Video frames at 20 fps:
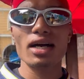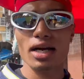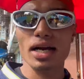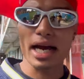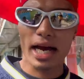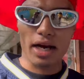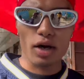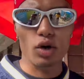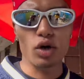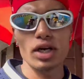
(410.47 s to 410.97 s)

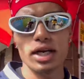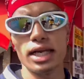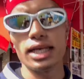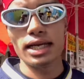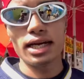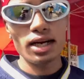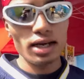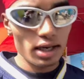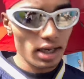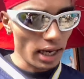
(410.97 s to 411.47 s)
कार्गो ले
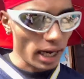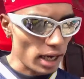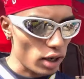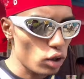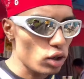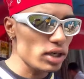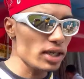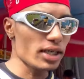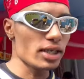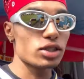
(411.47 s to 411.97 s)
लिया
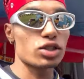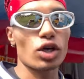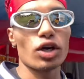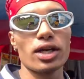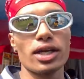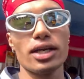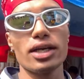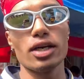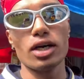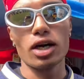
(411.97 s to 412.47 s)
कार्गो नहीं
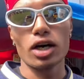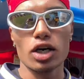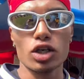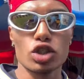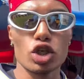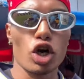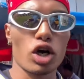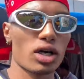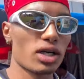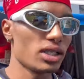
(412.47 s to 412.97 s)
सॉरी
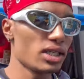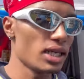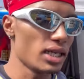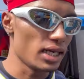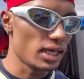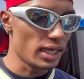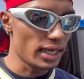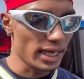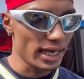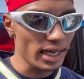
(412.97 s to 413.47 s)
जॉगर्स ले
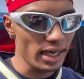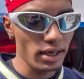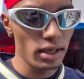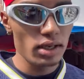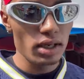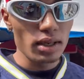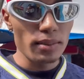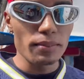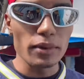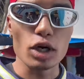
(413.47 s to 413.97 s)
लिया एक
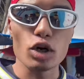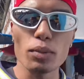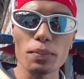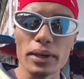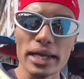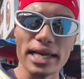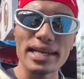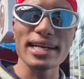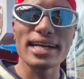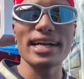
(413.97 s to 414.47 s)
मेरे को
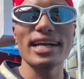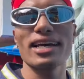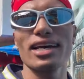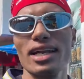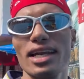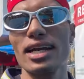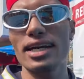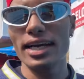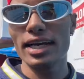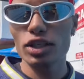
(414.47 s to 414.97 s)
प्लेन रेड
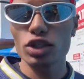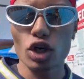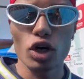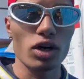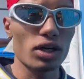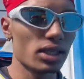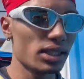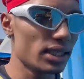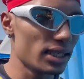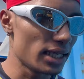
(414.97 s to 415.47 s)
कलर का एक
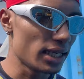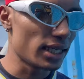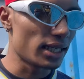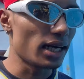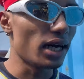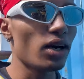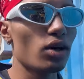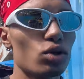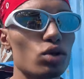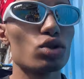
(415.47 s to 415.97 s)
जॉगर्स चाहिए
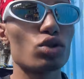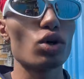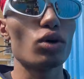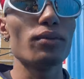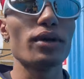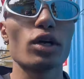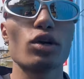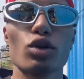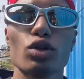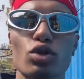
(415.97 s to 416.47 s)
था उसको
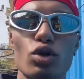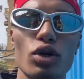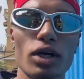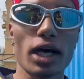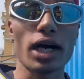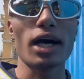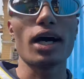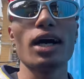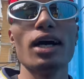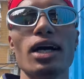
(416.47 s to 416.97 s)
मेरे को थोड़ा
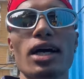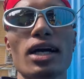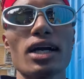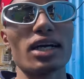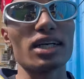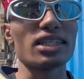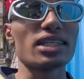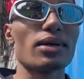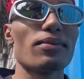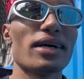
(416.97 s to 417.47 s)

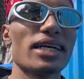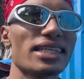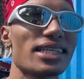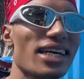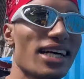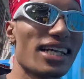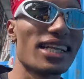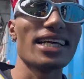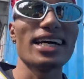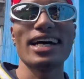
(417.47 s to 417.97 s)
कस्टमाइज़
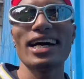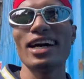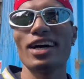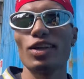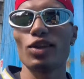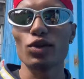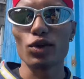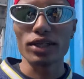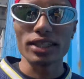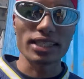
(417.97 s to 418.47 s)
करना
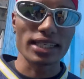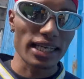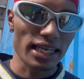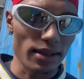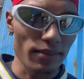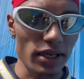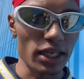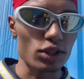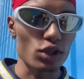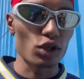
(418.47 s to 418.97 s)
है तो इसके
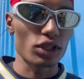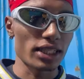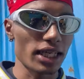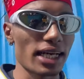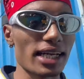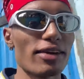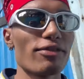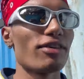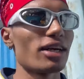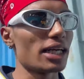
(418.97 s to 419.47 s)
लिए मैंने सोचा
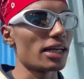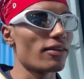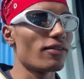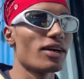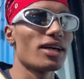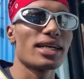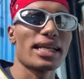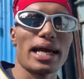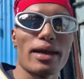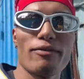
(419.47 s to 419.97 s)
कि
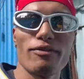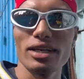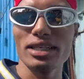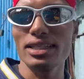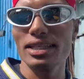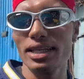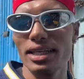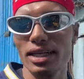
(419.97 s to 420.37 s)
फटाफट टाइम वेस्ट नहीं